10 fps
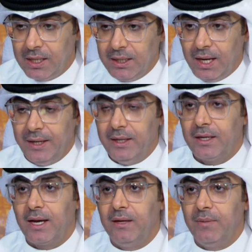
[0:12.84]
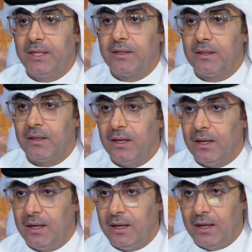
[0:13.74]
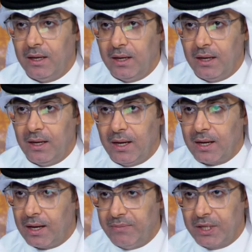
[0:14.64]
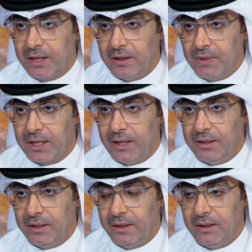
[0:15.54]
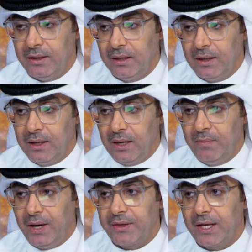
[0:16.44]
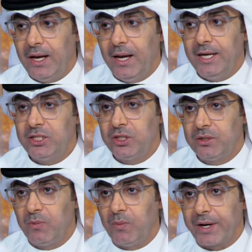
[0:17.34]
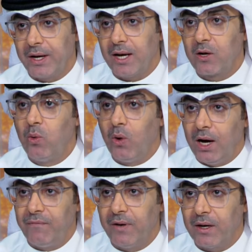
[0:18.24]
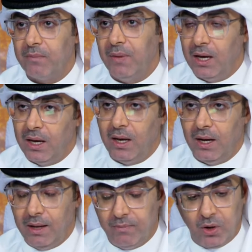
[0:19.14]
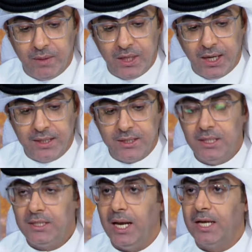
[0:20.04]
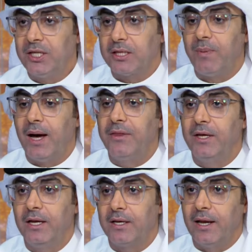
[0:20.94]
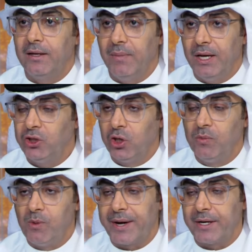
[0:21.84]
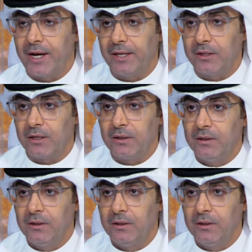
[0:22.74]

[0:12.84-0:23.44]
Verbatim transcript: يعني كلمة آه، الأخ عبد الكريم الكندري البعض قال ليش ببراك وافق مع العم أبو عبد العزيز على شطب هذه الكلمة شنو مبرراتك؟